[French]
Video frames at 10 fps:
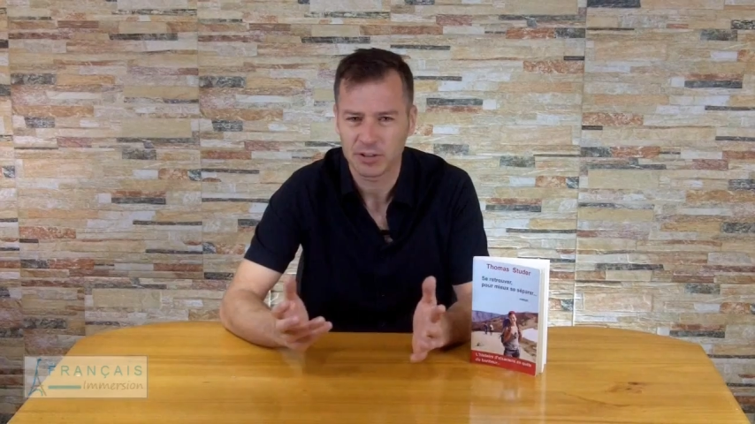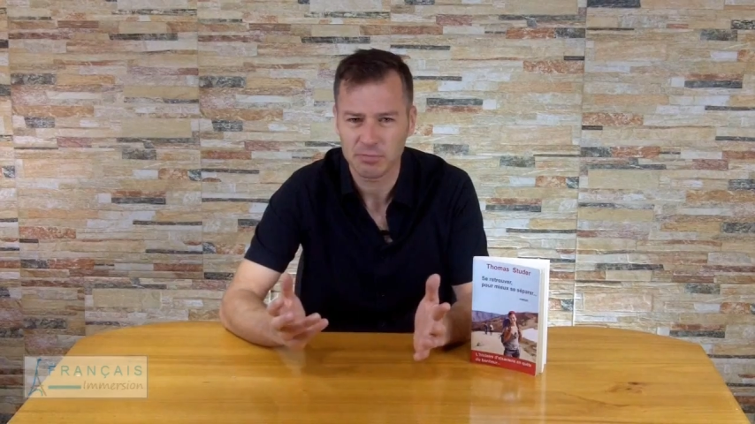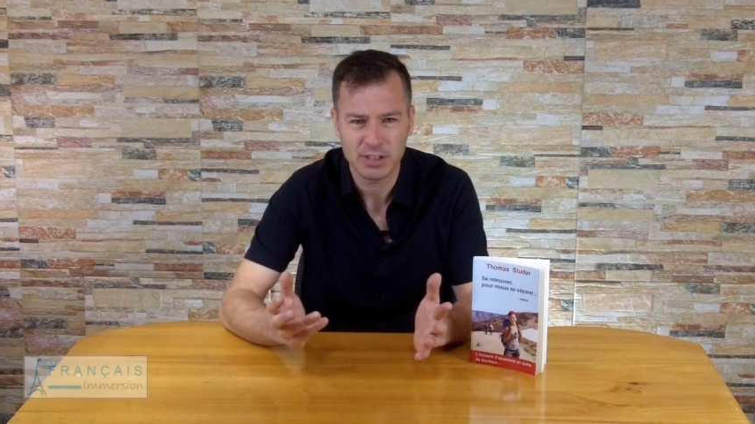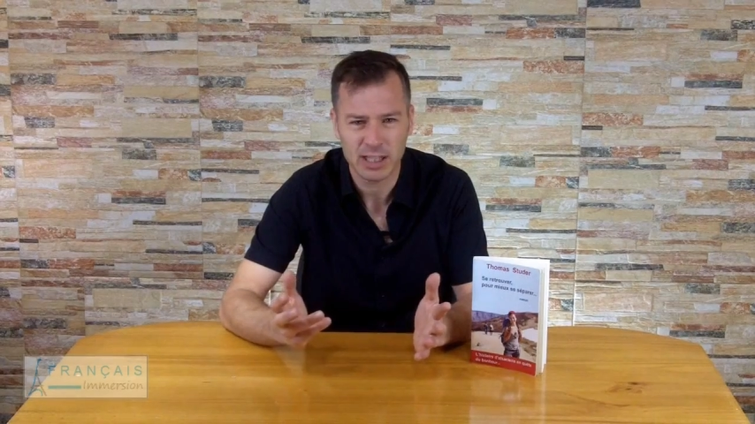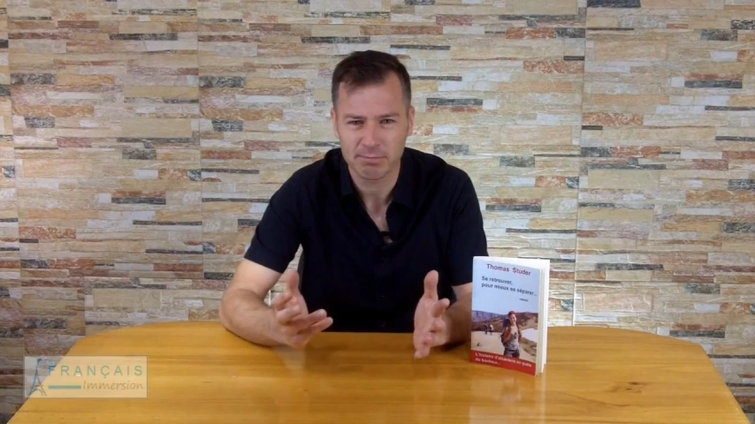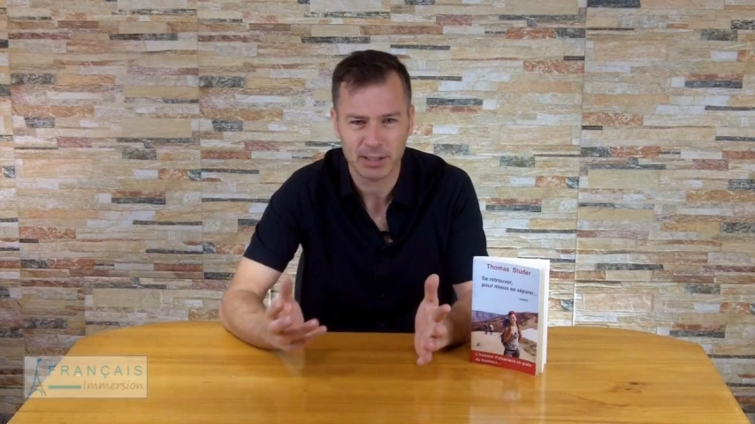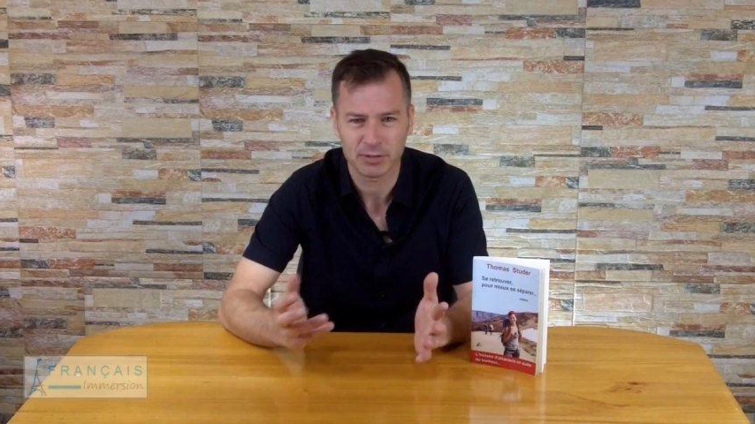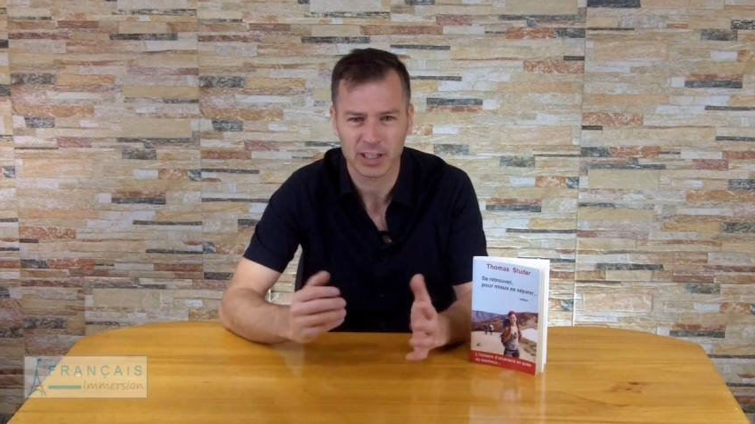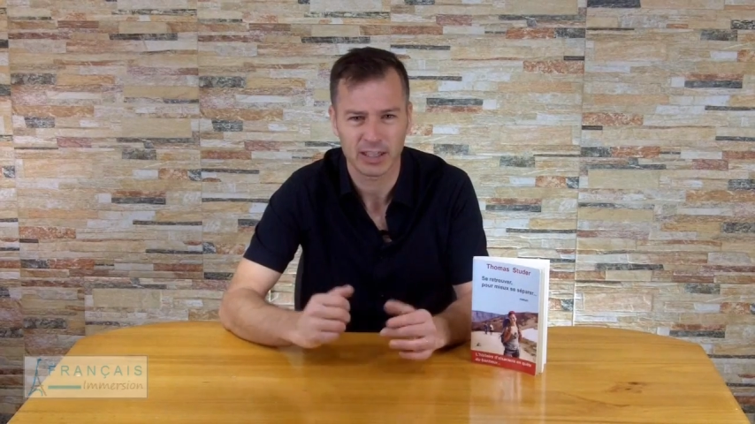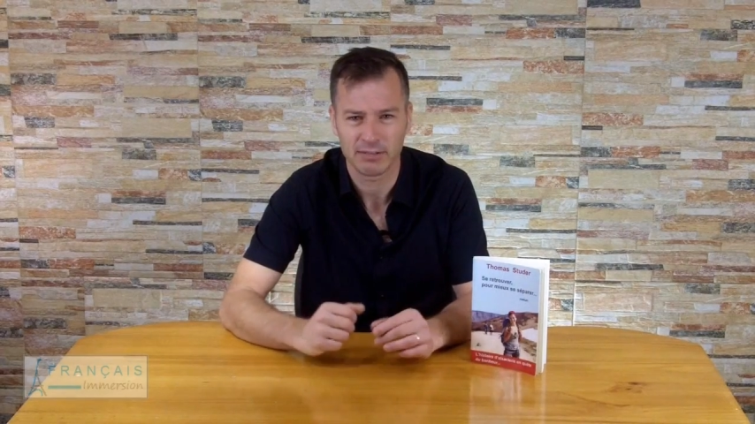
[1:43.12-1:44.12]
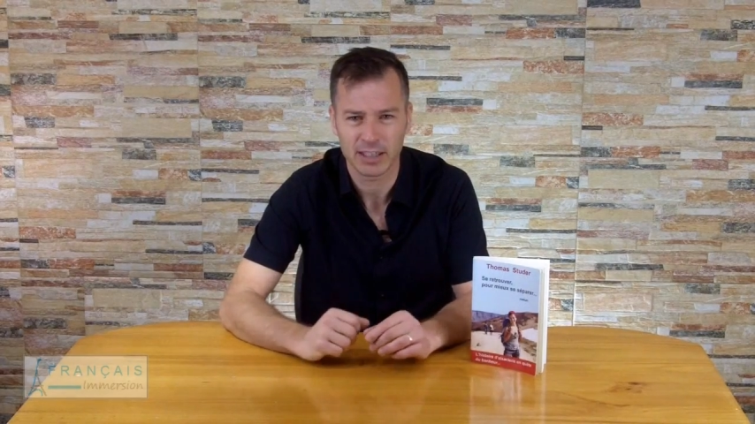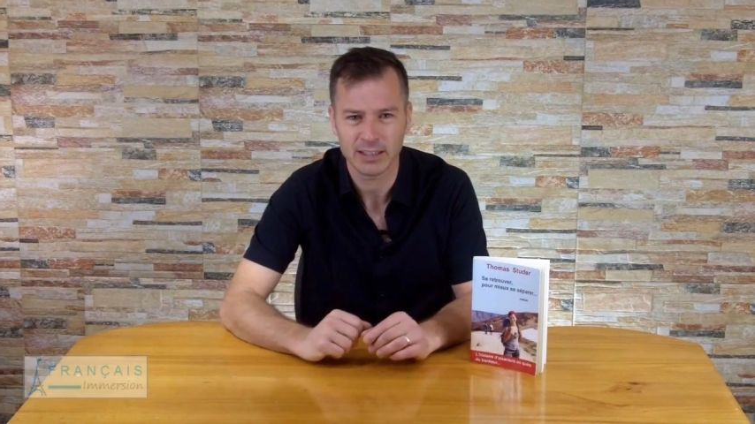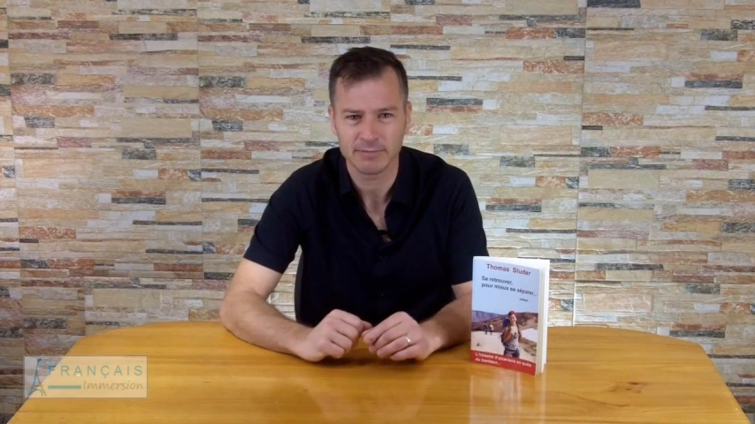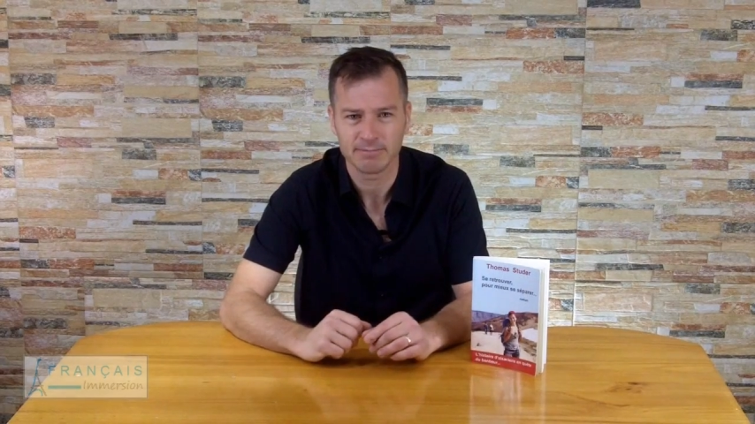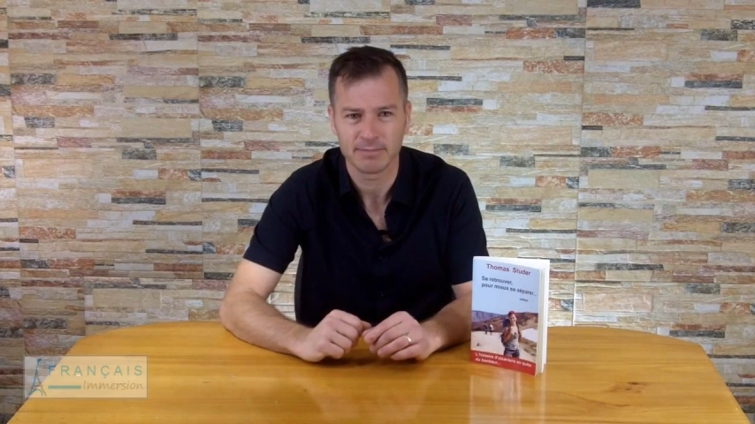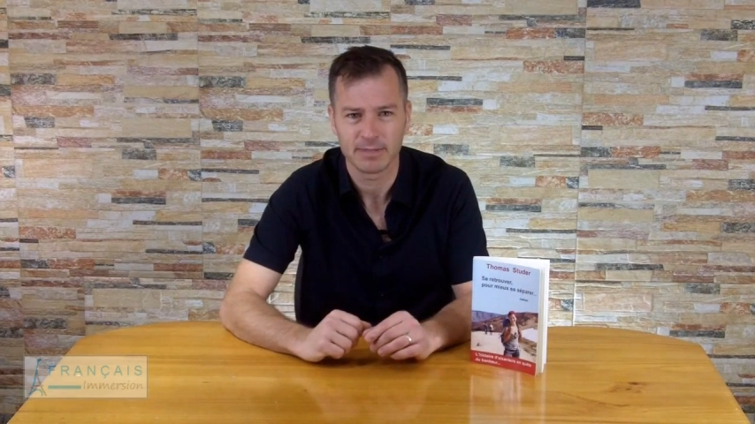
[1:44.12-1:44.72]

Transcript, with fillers: Et comme il n'a pas de travail,